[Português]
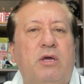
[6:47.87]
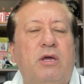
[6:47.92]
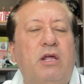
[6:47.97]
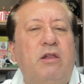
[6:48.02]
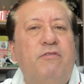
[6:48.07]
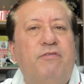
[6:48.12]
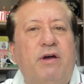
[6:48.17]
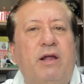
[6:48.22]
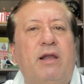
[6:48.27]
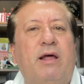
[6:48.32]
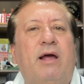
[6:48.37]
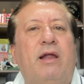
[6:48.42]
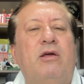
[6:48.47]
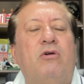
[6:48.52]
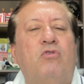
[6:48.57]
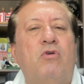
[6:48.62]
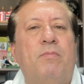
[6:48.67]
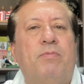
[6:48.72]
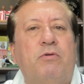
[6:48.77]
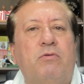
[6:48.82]
Ele vai lá, ele
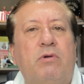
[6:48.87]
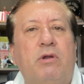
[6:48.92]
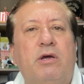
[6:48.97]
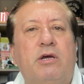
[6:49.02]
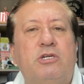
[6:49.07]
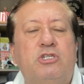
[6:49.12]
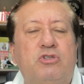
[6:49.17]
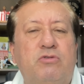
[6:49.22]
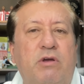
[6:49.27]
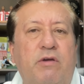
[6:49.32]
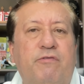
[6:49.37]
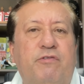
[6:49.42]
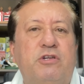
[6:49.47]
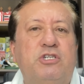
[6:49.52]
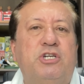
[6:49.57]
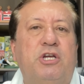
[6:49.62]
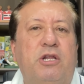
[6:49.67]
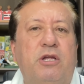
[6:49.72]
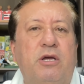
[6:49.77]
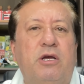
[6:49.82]
compra um lanche, um
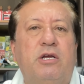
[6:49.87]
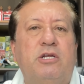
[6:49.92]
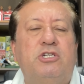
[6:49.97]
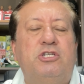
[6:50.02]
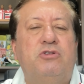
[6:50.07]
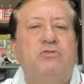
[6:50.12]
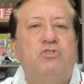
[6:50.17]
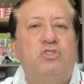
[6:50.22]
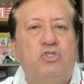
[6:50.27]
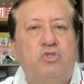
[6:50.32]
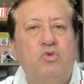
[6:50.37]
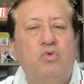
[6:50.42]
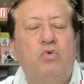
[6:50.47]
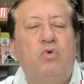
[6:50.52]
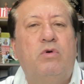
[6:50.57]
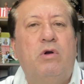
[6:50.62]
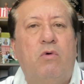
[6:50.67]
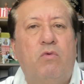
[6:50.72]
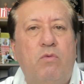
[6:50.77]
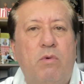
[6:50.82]
refrigerante, um
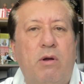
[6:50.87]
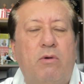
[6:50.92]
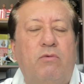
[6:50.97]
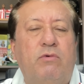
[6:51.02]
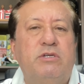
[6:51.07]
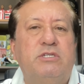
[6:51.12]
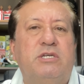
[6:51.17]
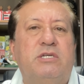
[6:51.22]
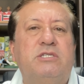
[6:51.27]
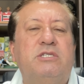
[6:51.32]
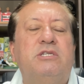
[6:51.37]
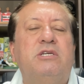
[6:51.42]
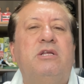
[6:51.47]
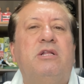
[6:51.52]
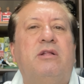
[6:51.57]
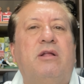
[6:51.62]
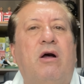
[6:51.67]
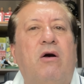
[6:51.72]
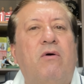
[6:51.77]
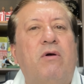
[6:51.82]
suco, alguma coisa assim
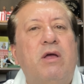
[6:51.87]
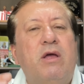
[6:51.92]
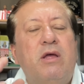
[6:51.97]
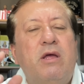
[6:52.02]
e tal.